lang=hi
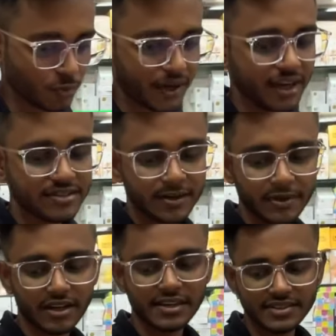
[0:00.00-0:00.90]
रुपये का सेट
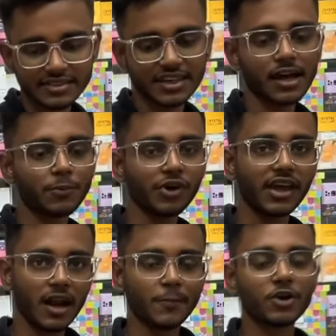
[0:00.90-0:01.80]
मिलेगा इसके साथ आपको
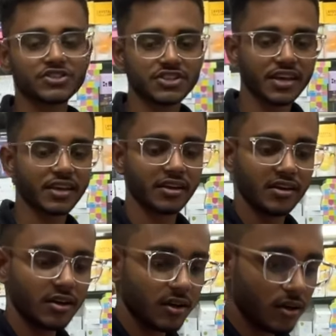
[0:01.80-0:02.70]
एयरपोर्ट्स चाहिए
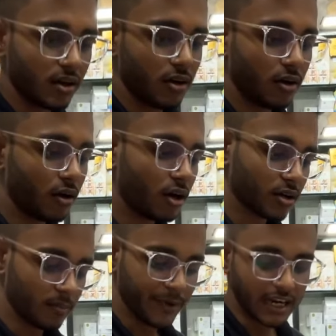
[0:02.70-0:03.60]

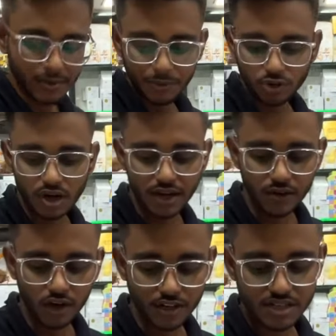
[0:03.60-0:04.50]
और बिल्ड में भी थोड़ा हाई
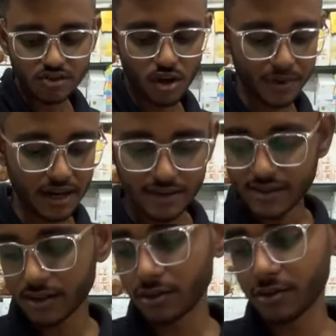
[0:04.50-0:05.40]
क्वालिटी चाहिए तो आप ये ले सकते